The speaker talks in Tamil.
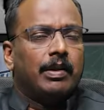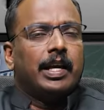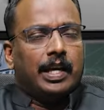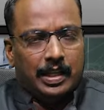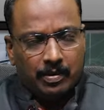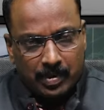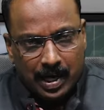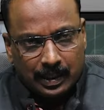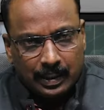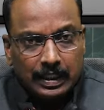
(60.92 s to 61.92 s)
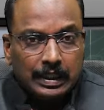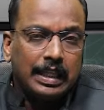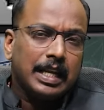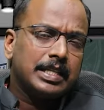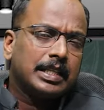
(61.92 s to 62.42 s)
இதை பார்த்துட்டு
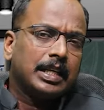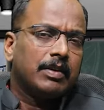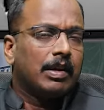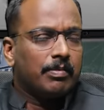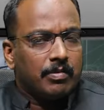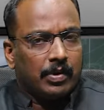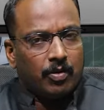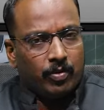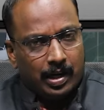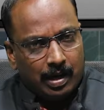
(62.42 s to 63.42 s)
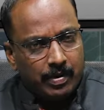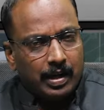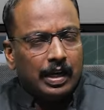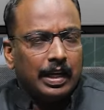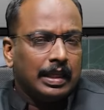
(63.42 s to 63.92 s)
தெரிஞ்சுக்கிட்டு விருப்பம் இருக்கக்கூடிய
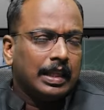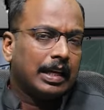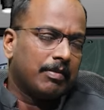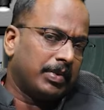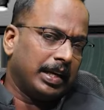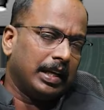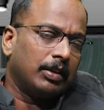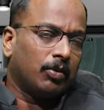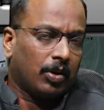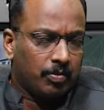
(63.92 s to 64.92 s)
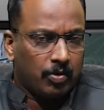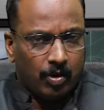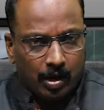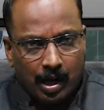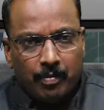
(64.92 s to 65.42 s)
நபர்கள் இந்த கம்பெனிக்கு தொடர்பு
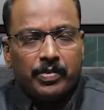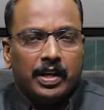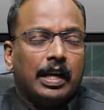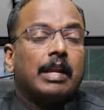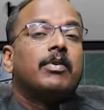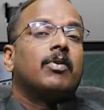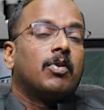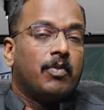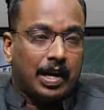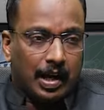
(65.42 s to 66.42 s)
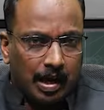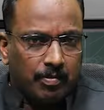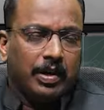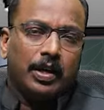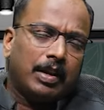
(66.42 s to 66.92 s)
கொள்ளலாம் இன்டர்வியூவுக்கு வரலாம்
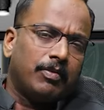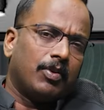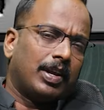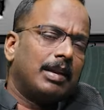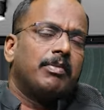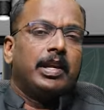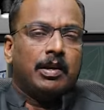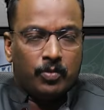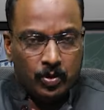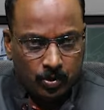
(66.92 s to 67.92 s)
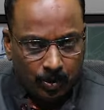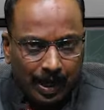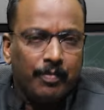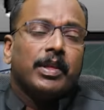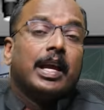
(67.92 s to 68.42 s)
இன்டர்வியூ நல்லபடியாக முடிச்சோன்னா
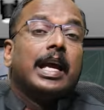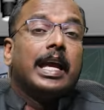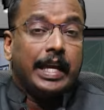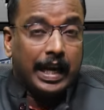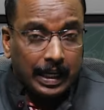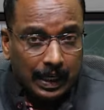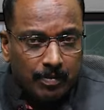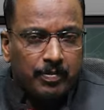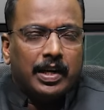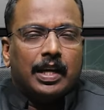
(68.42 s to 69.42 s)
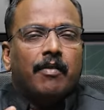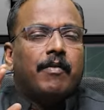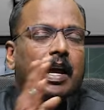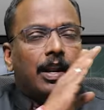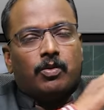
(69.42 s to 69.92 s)
எங்கள் கம்பெனியில்
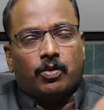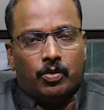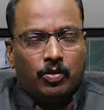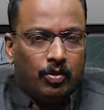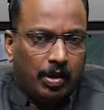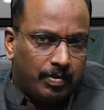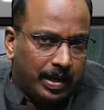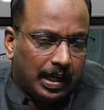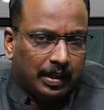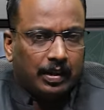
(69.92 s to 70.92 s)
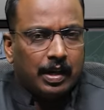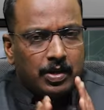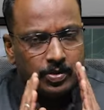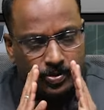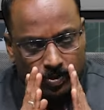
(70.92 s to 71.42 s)
வேலை கொடுக்குறோம் அப்படின்றத தான்
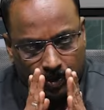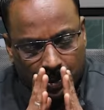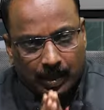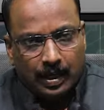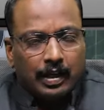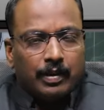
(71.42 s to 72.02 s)
சொல்லியிருக்காங்க